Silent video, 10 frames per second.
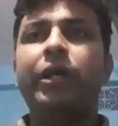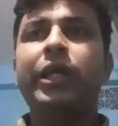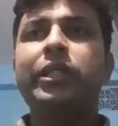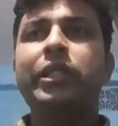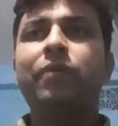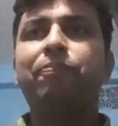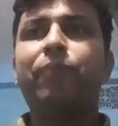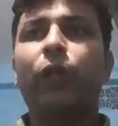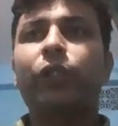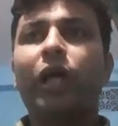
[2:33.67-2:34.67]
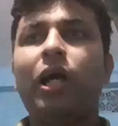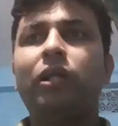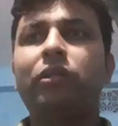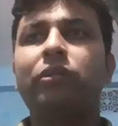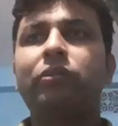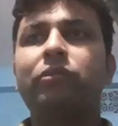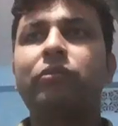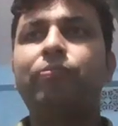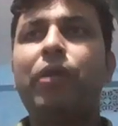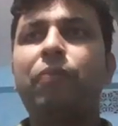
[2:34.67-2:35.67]
এই যে প্রচার
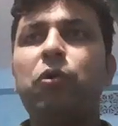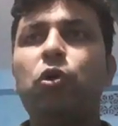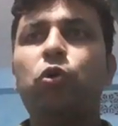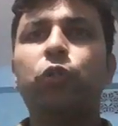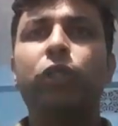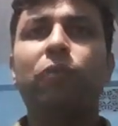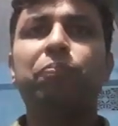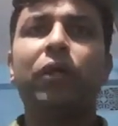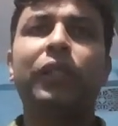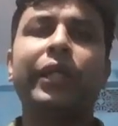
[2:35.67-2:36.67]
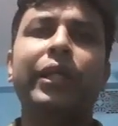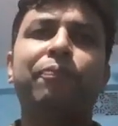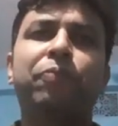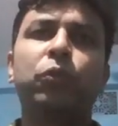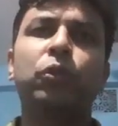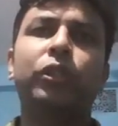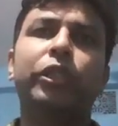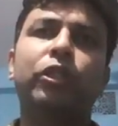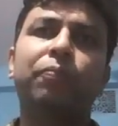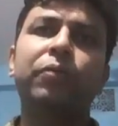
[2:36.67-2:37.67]
ভীমক সম্প্রদায়ের
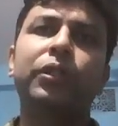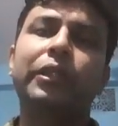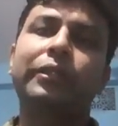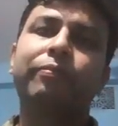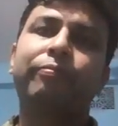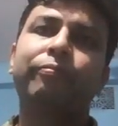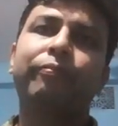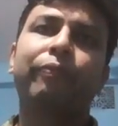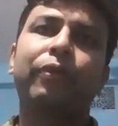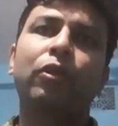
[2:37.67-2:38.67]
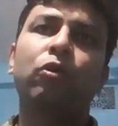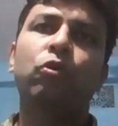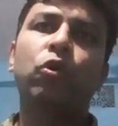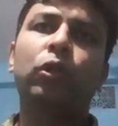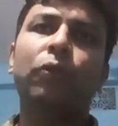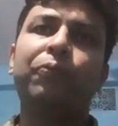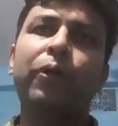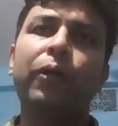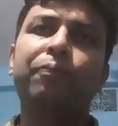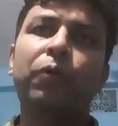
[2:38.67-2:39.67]
পদ্ধতি সম্বন্ধে
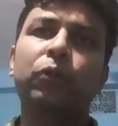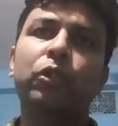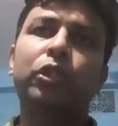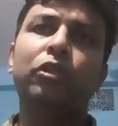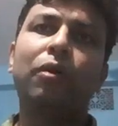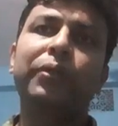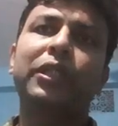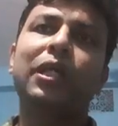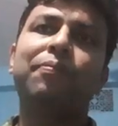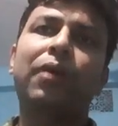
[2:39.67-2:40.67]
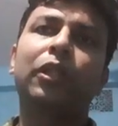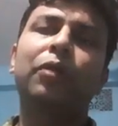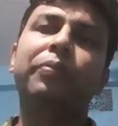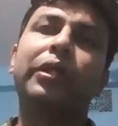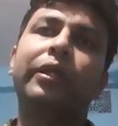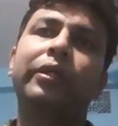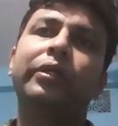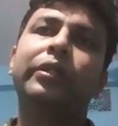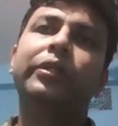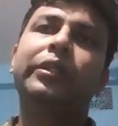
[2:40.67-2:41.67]
কতিপয় পদ্ধতি গবেষণার মাধ্যমে
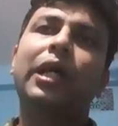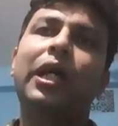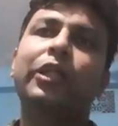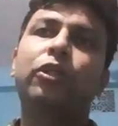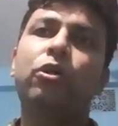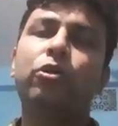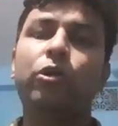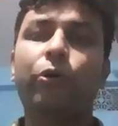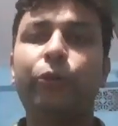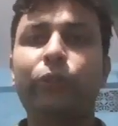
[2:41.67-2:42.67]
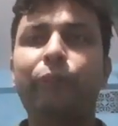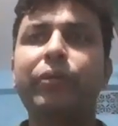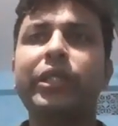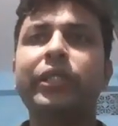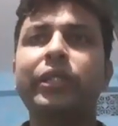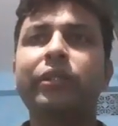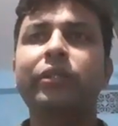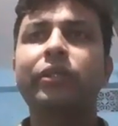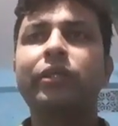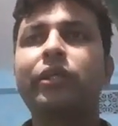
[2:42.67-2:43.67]
যা সংগ্রহ করতে পেরেছেন
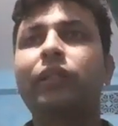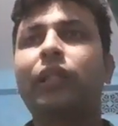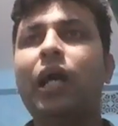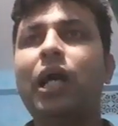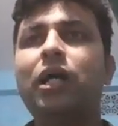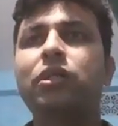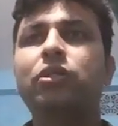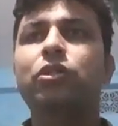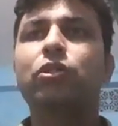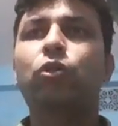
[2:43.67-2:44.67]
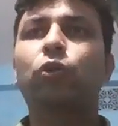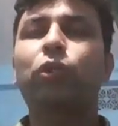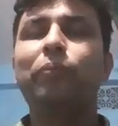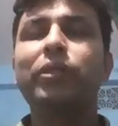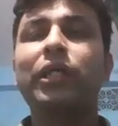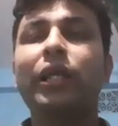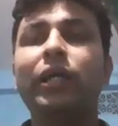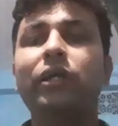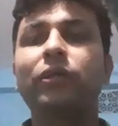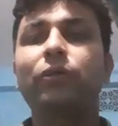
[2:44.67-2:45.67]
তা তথ্য বিচারে
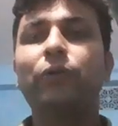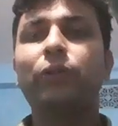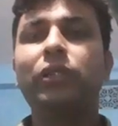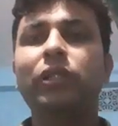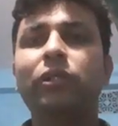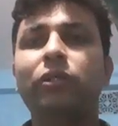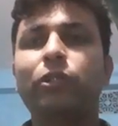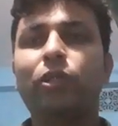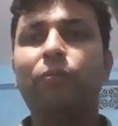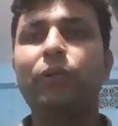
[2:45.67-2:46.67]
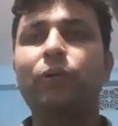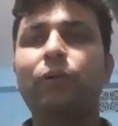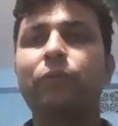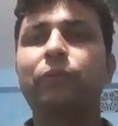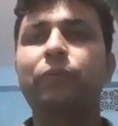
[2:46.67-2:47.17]
অতি সমন্বয়